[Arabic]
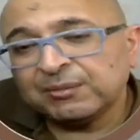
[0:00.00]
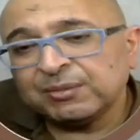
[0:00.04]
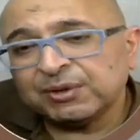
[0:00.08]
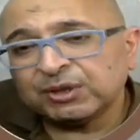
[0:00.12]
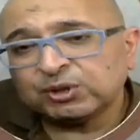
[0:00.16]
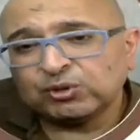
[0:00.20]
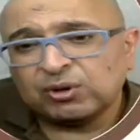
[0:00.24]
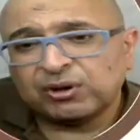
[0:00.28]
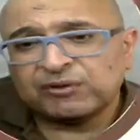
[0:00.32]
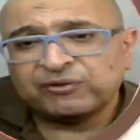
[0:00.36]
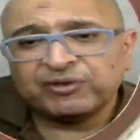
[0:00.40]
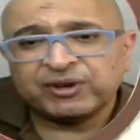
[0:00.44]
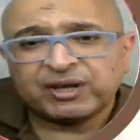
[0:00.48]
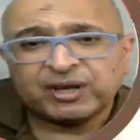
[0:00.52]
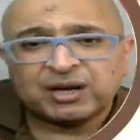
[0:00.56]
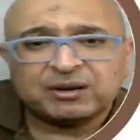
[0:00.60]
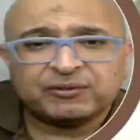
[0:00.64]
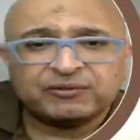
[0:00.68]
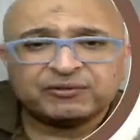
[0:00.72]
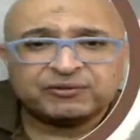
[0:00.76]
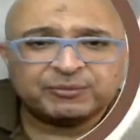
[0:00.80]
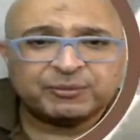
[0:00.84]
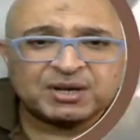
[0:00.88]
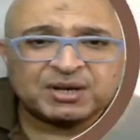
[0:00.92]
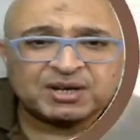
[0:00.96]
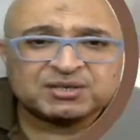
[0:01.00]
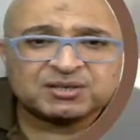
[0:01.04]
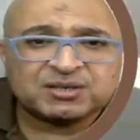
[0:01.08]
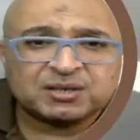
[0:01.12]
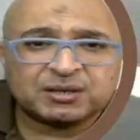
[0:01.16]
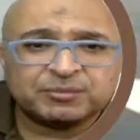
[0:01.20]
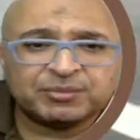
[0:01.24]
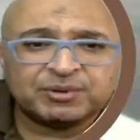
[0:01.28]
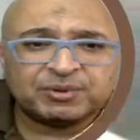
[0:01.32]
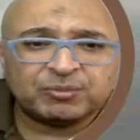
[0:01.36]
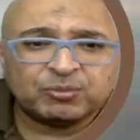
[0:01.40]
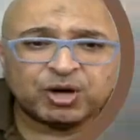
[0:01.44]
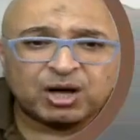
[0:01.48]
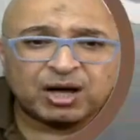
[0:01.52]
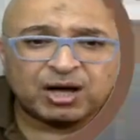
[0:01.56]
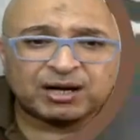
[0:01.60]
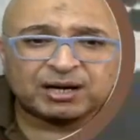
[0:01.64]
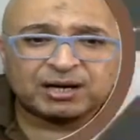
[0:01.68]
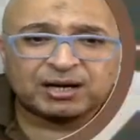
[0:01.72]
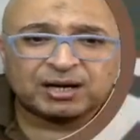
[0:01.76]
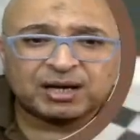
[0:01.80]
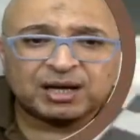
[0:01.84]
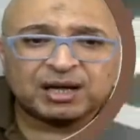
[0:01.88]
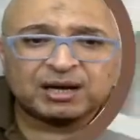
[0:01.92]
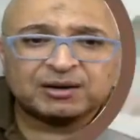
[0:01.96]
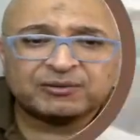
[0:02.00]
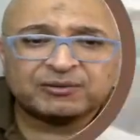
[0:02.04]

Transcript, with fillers: متوفرة في مصر بمحرك